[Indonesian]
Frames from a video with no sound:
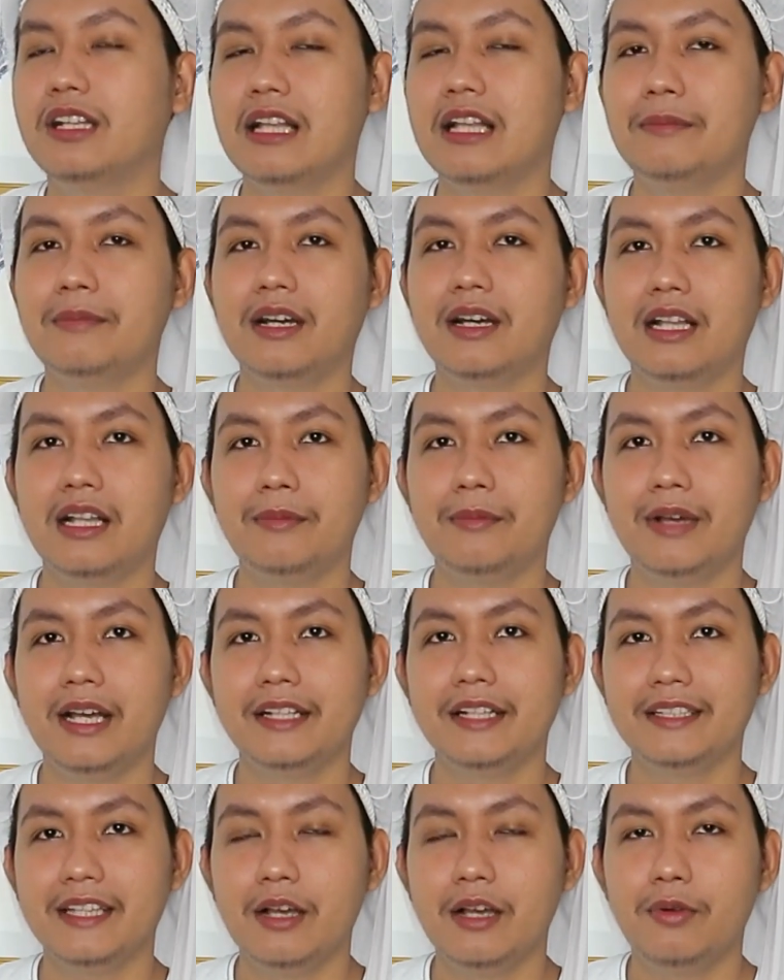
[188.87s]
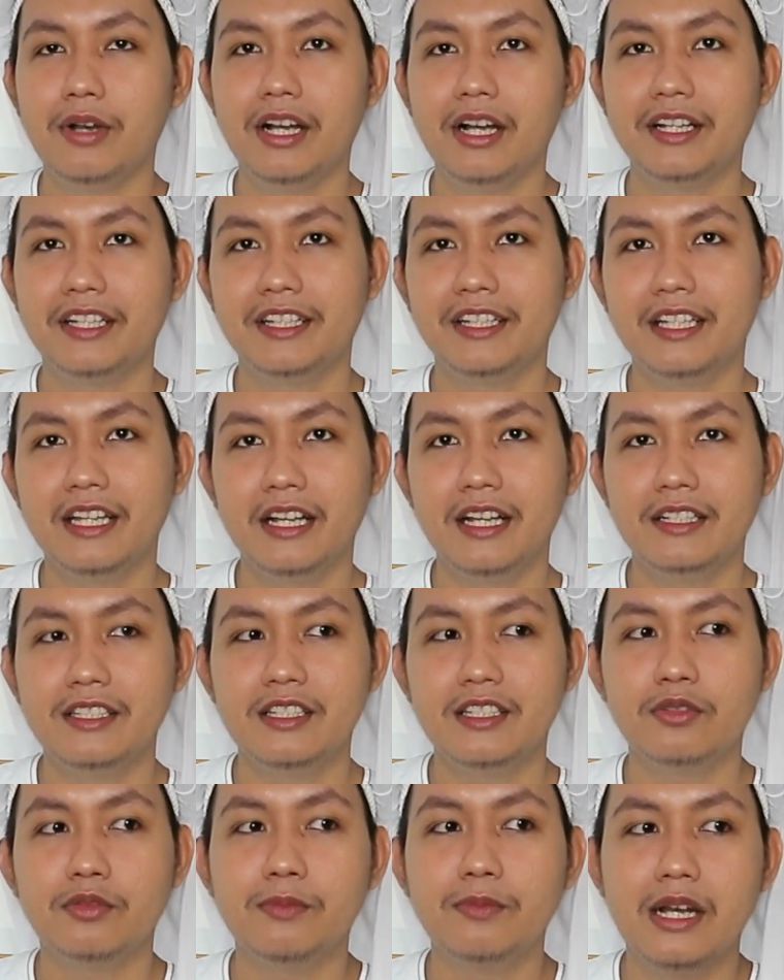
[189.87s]
kelama kelamaan ya wanginya
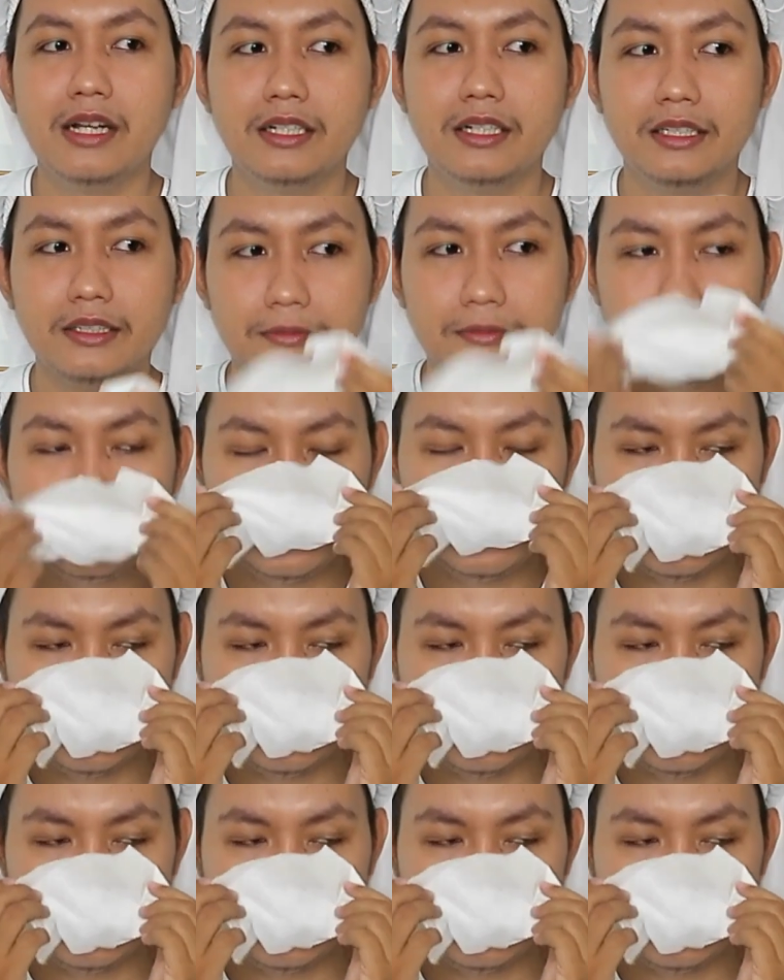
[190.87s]
jeruk banget